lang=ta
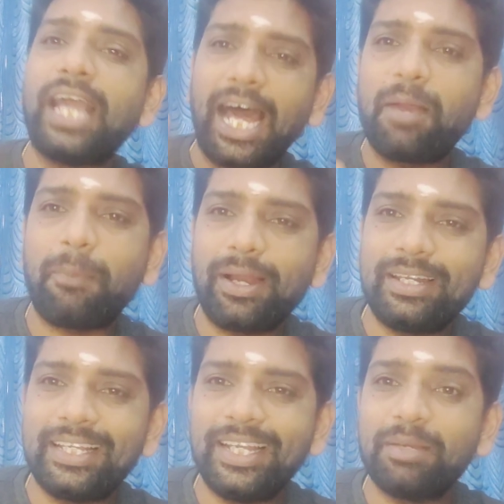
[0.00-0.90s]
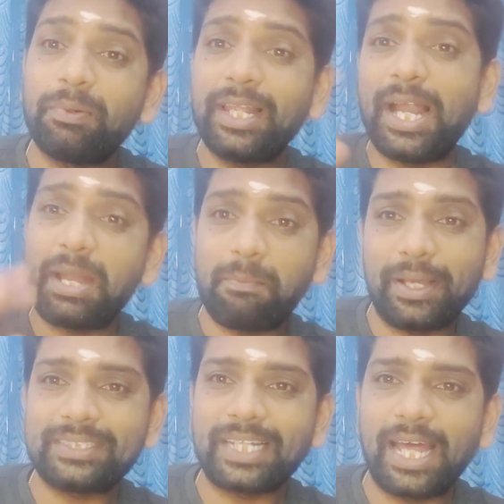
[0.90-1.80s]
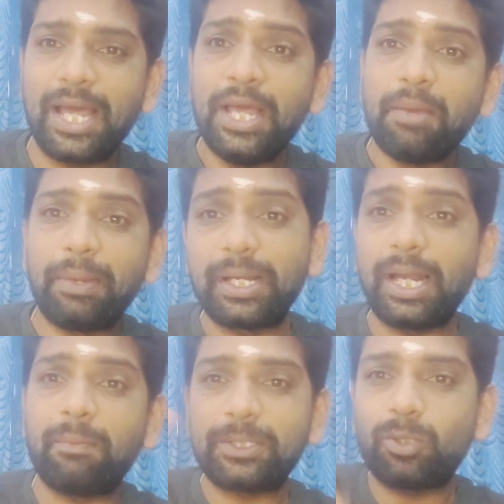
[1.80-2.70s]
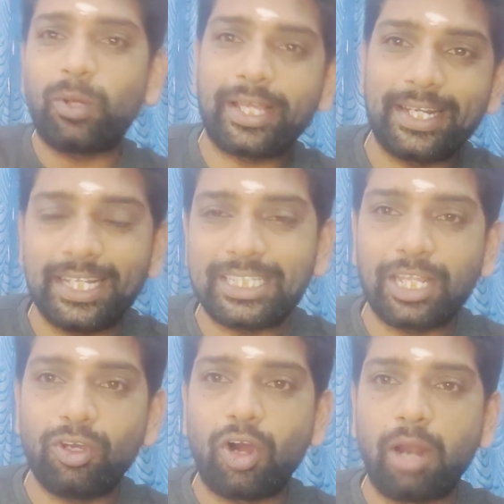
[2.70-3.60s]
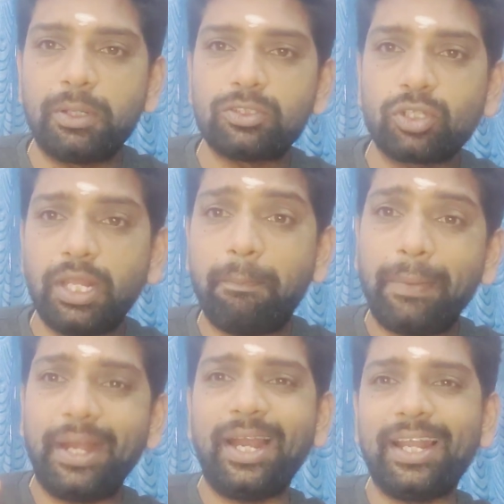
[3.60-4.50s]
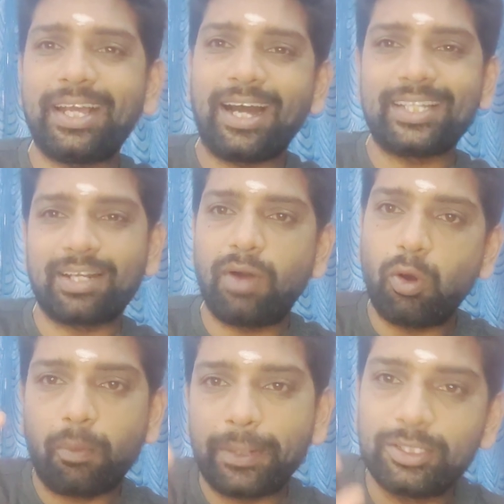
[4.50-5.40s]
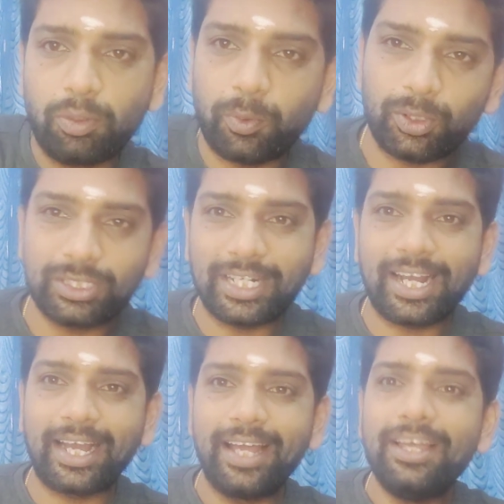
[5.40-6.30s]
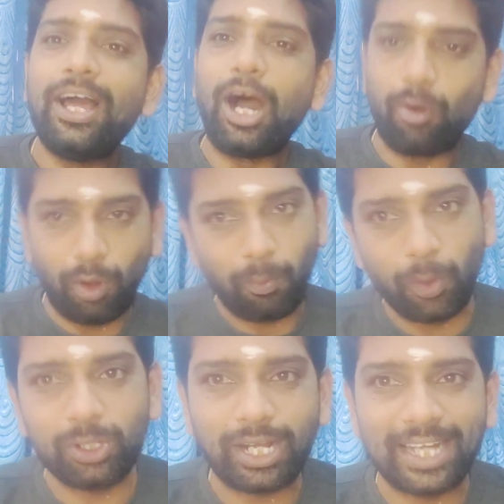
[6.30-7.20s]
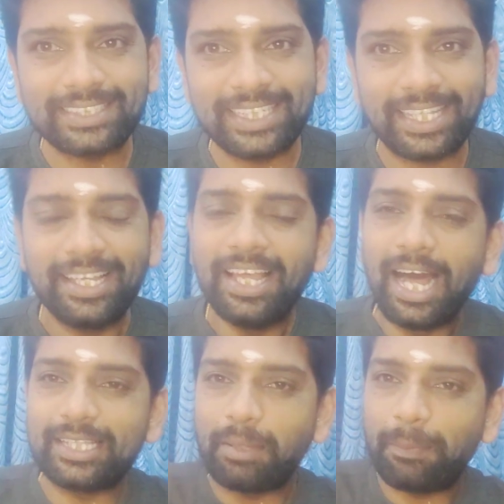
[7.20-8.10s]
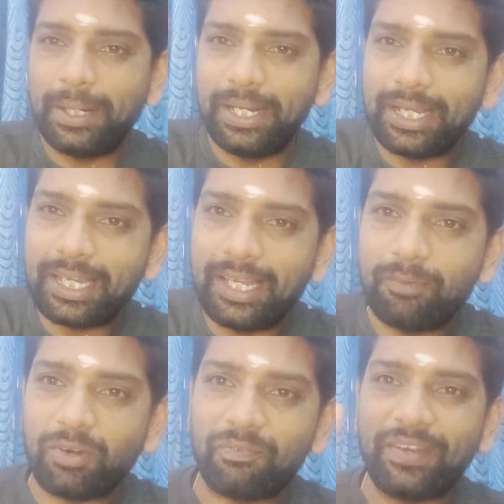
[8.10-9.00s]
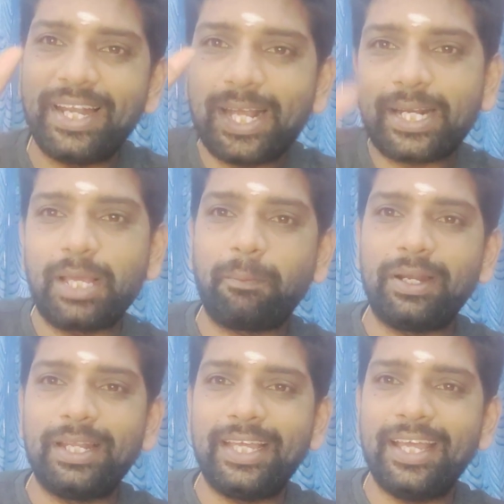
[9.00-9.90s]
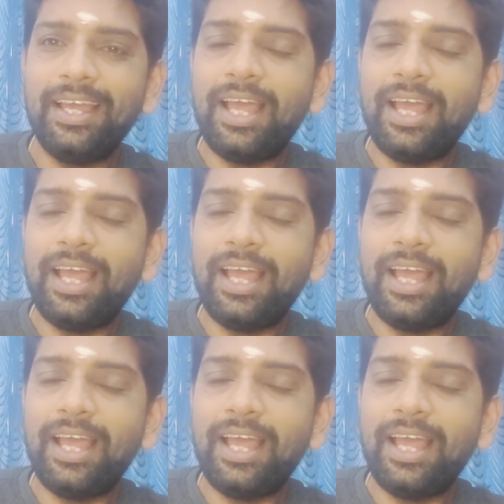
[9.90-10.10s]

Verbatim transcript: நீ யாருப்பா நீ இப்படிலாம் நீ பேசுகிற பெண்களை பற்றி உனக்கு என்ன தெரியும் அப்படின்னு சொல்லி பெண்களுக்கு ஆதரவாக ஒரு பதிவு போட்டிருந்துருக்காங்க அவ்வளோ போதும் காசிக்கு அந்த பெண்ணுக்கு ப்ரொஃபைலில் கிளிக் பண்ணி